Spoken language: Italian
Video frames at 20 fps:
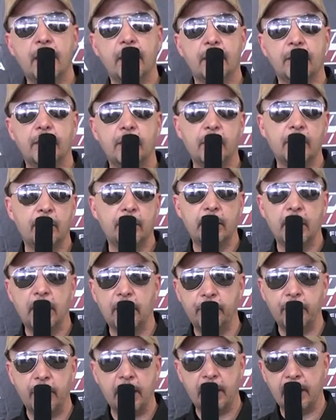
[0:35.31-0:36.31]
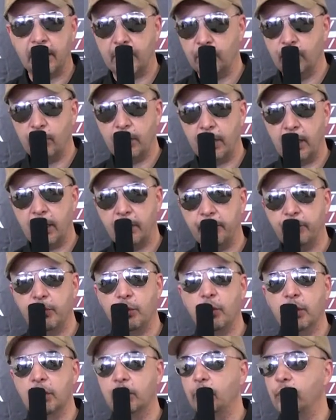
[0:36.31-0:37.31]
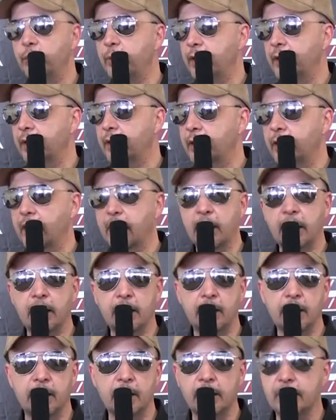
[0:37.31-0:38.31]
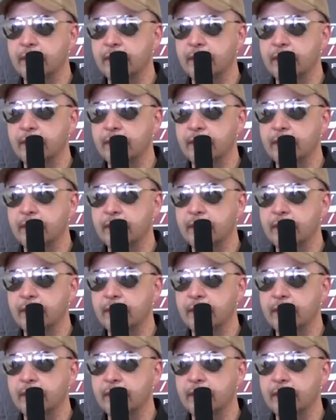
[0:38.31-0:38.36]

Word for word: di, della fiera che durerà fino a domenica